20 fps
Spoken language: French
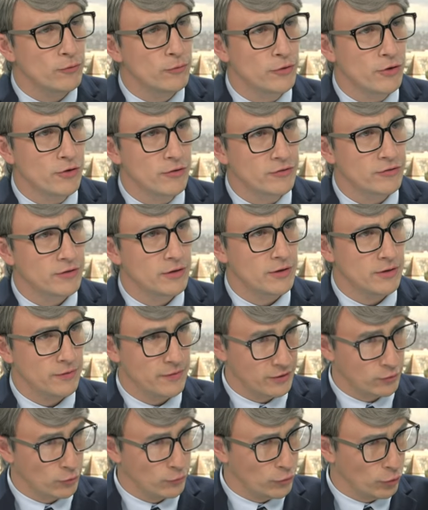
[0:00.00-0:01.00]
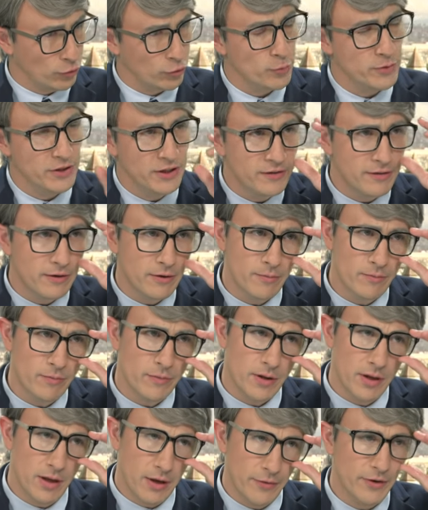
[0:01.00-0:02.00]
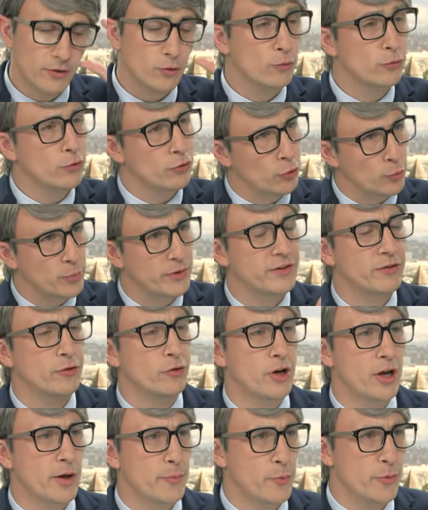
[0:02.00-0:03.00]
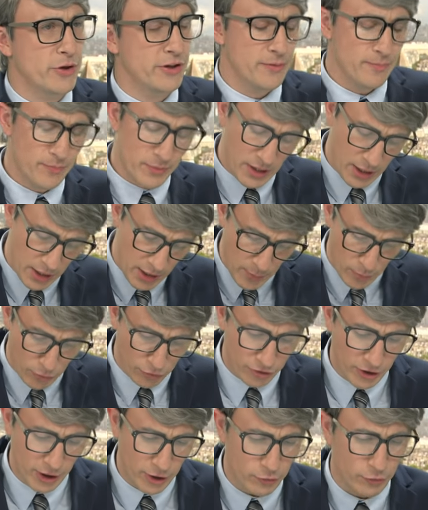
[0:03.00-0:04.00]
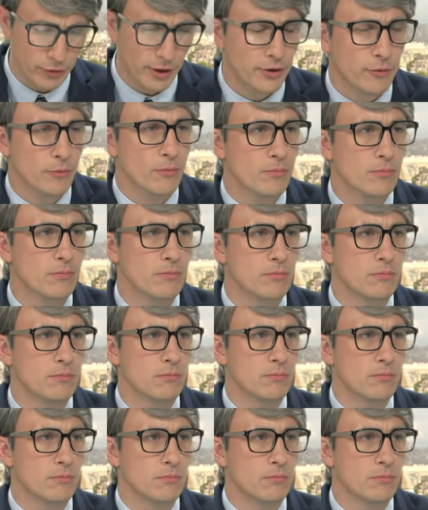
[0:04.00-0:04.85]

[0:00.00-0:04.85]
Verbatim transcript: confiance, fassent confiance au ministre et fassent confiance au président de la République. Et pour cela, je voudrais que...